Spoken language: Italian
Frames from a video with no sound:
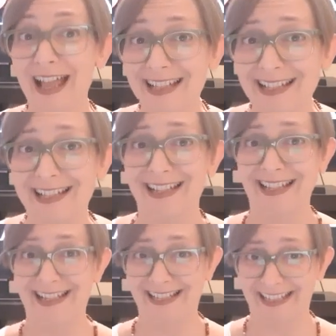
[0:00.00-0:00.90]
Anzi,
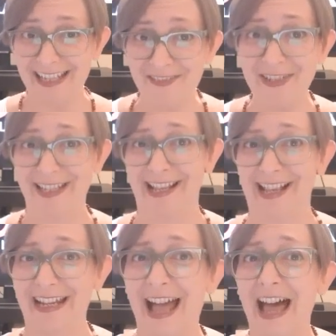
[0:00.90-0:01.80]
iscriviti
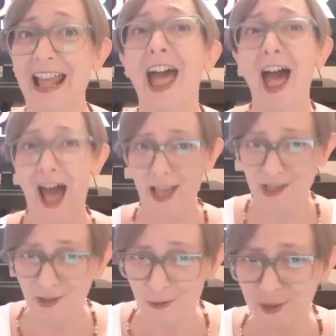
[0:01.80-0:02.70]
al canale,
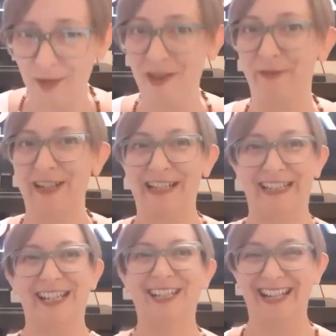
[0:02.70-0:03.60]
aiutami a fare
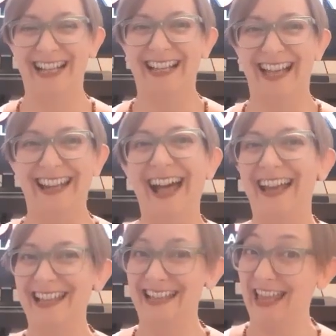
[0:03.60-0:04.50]
crescere il
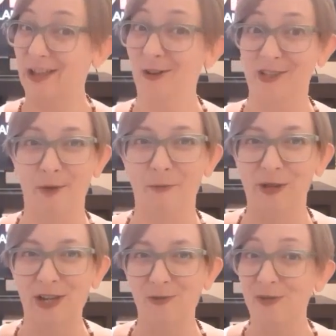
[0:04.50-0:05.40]
canale, che è cosa
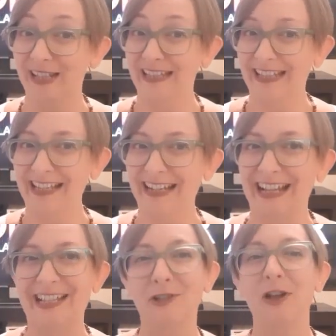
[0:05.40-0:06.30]
buona e giusta e ti
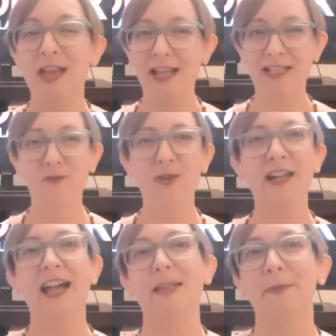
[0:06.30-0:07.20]
ringrazio. E se
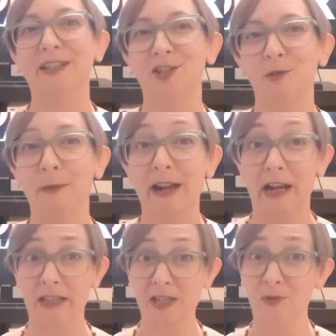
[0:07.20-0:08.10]
vorrai
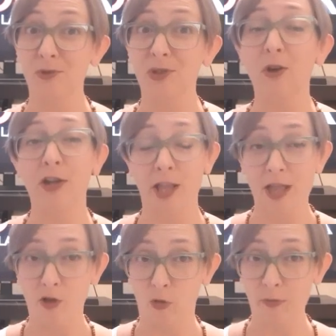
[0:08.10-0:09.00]
partecipare alla
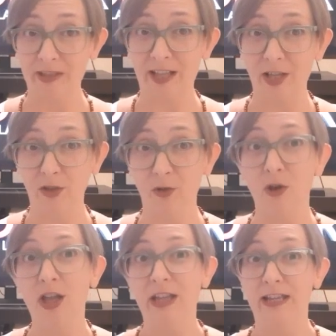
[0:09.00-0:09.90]
discussione
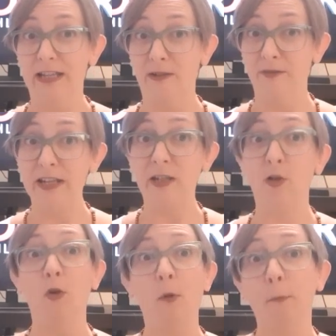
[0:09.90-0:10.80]
commentando il
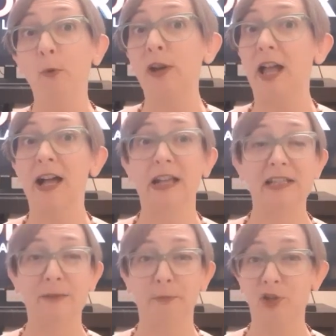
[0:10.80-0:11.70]
video oppure
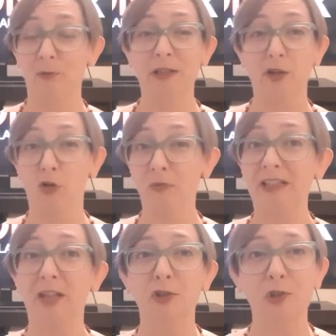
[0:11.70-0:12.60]
anche semplicemente
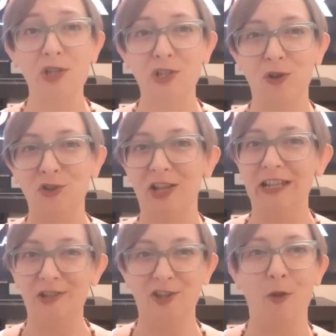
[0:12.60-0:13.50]
commentando sui
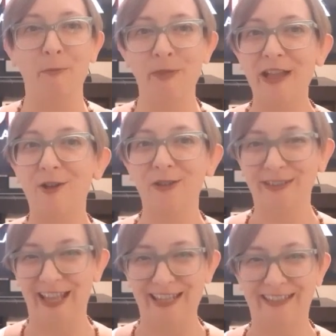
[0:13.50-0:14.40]
social, io sarò ben
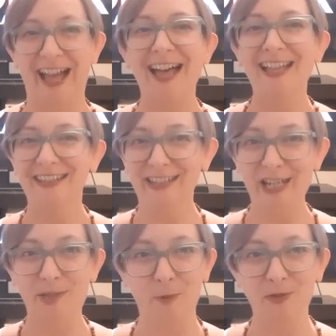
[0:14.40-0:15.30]
contenta
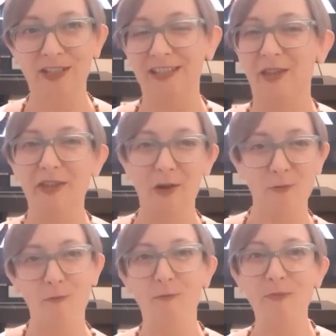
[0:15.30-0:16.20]
di risponderti,
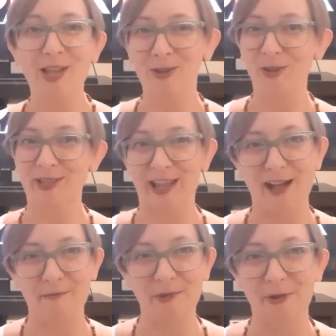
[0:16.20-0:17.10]
avere un, un piccolo
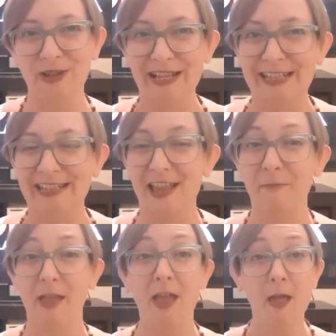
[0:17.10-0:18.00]
scambio
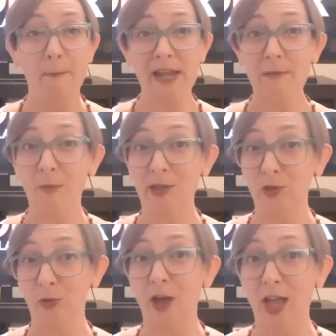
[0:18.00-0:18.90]
insieme. Per il
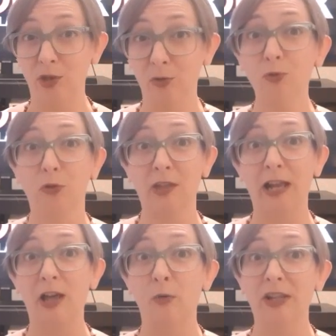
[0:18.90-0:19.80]
momento è tutto
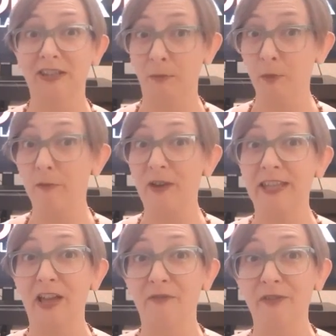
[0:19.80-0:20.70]
da Lauretta Buffa
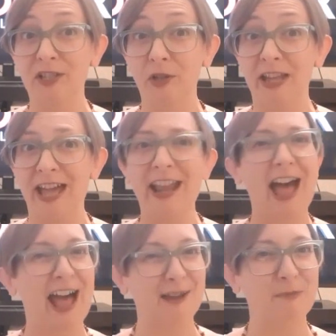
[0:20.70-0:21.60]
e da Visionaire,
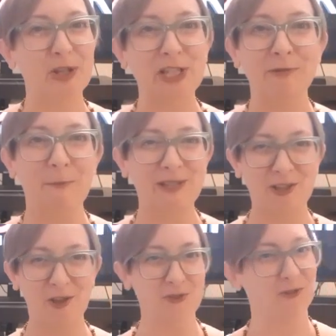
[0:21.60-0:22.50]
al prossimo
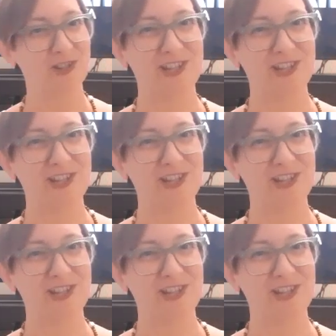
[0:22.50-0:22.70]
episodio.